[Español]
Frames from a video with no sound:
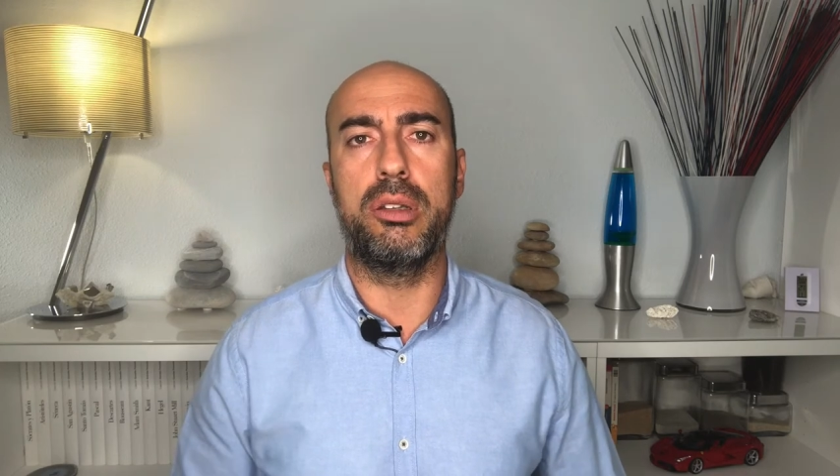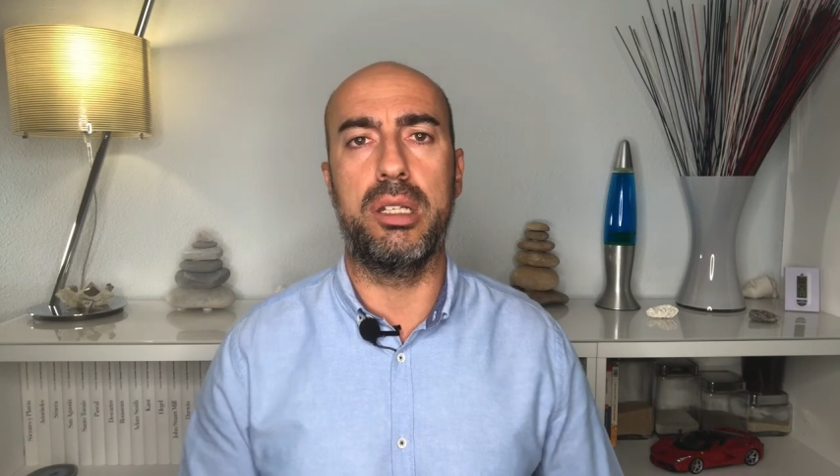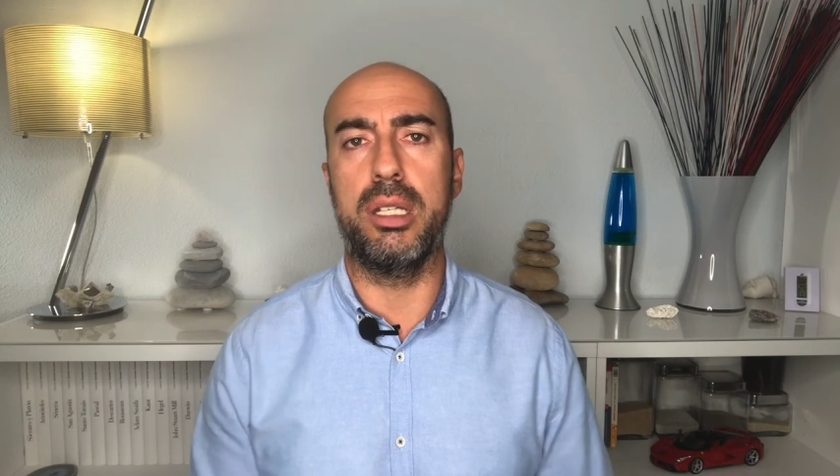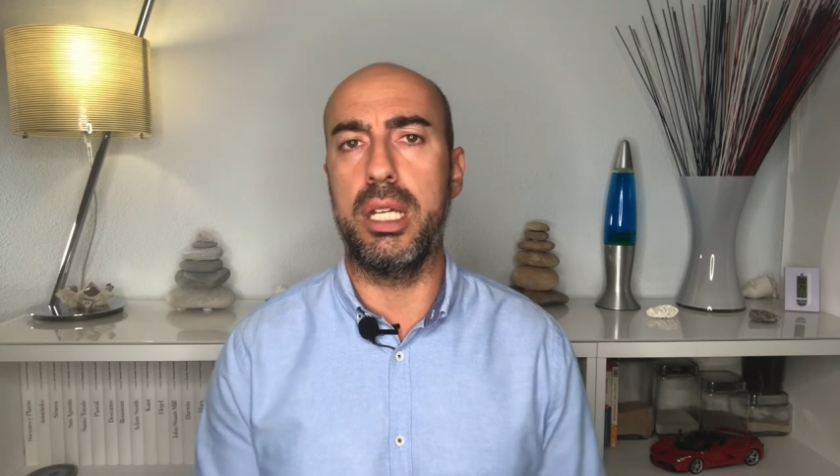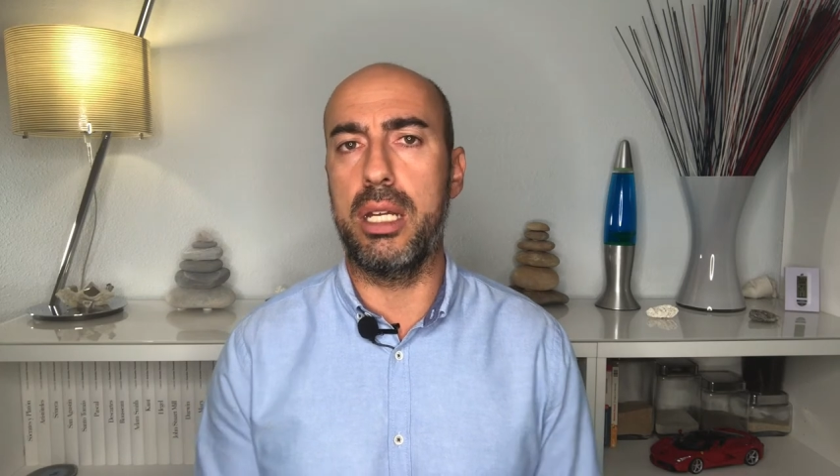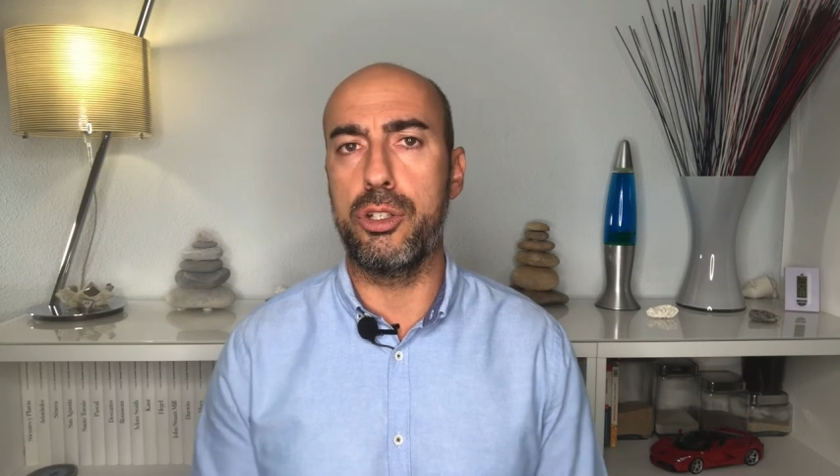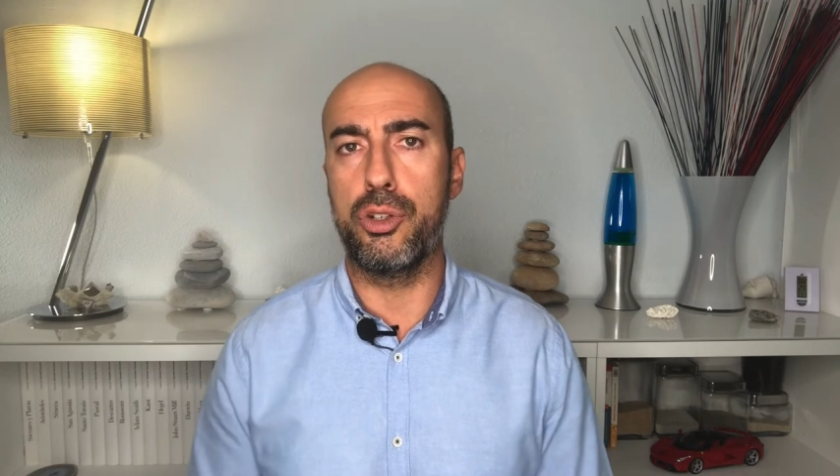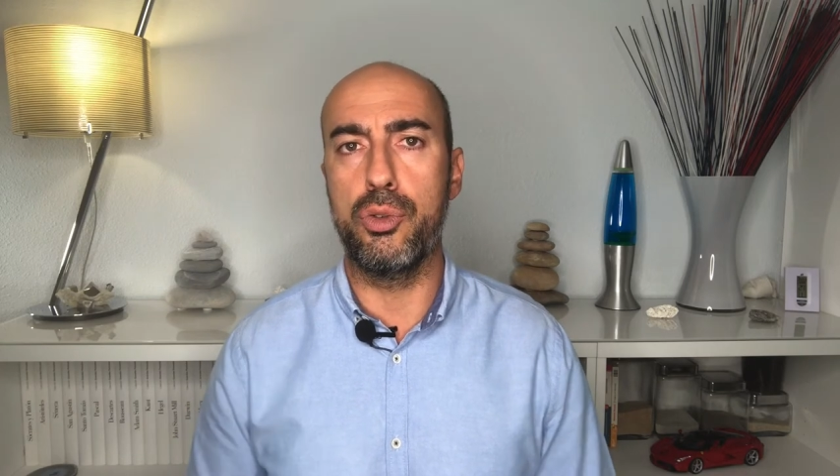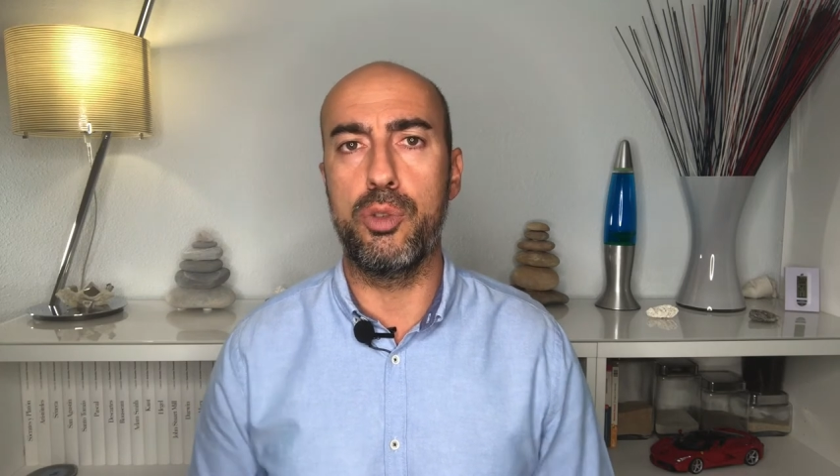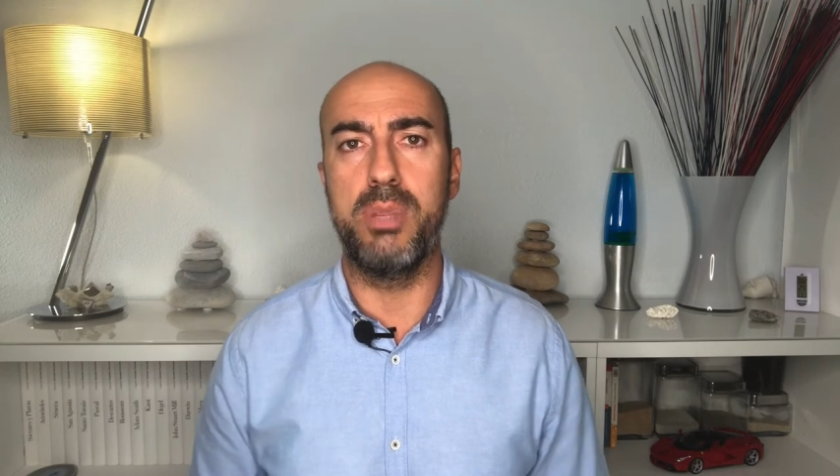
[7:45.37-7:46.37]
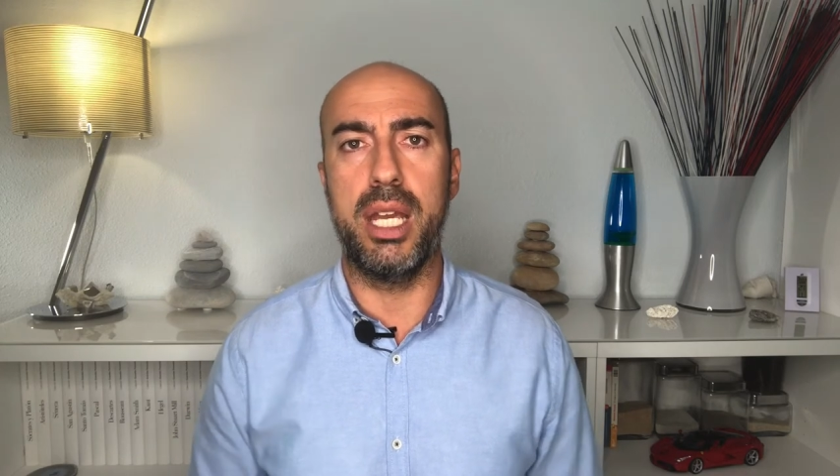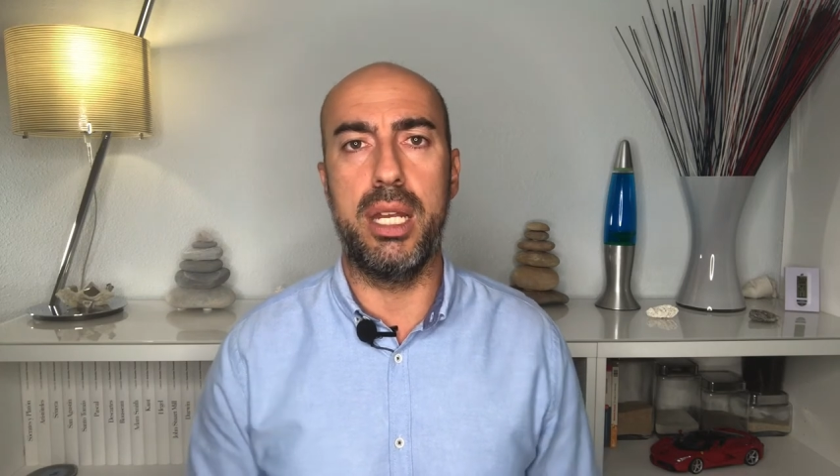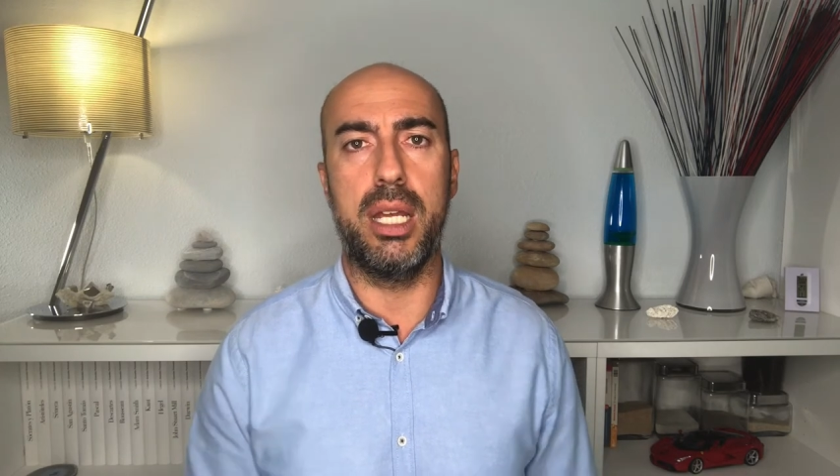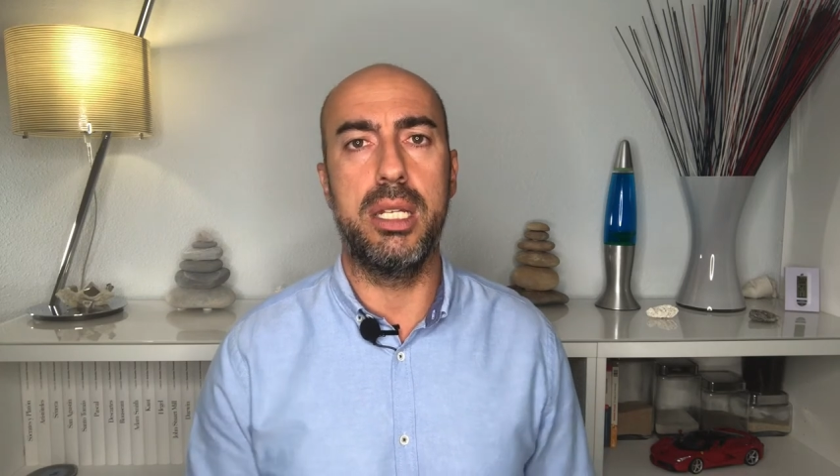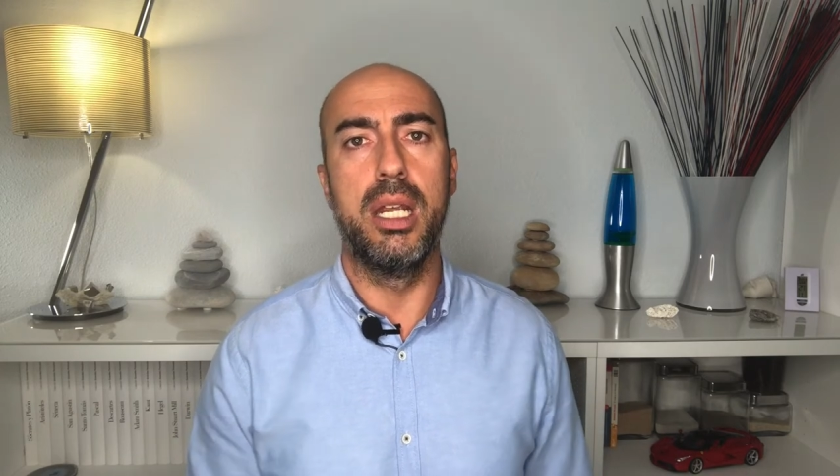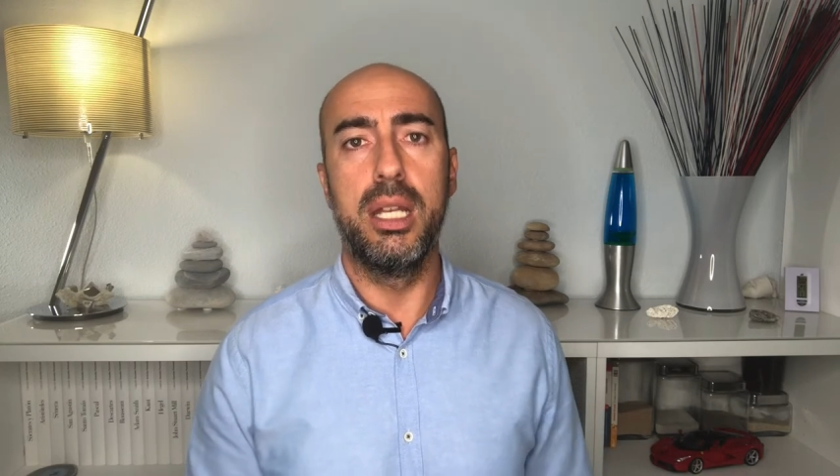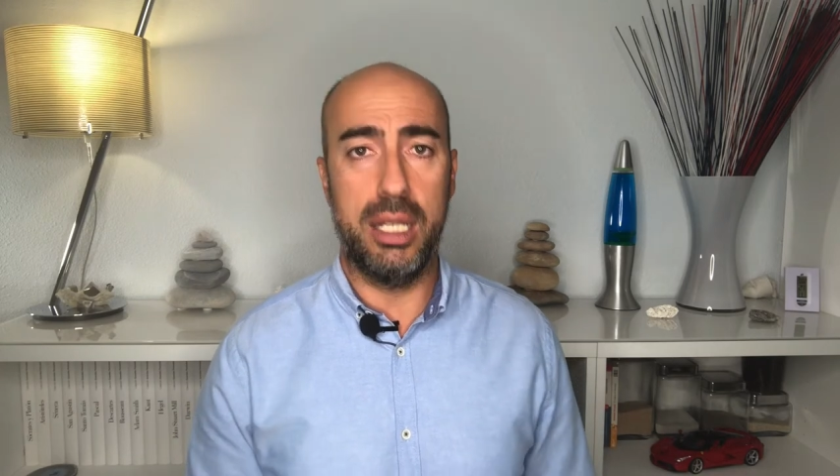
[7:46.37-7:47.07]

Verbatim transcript: cedían sus bienes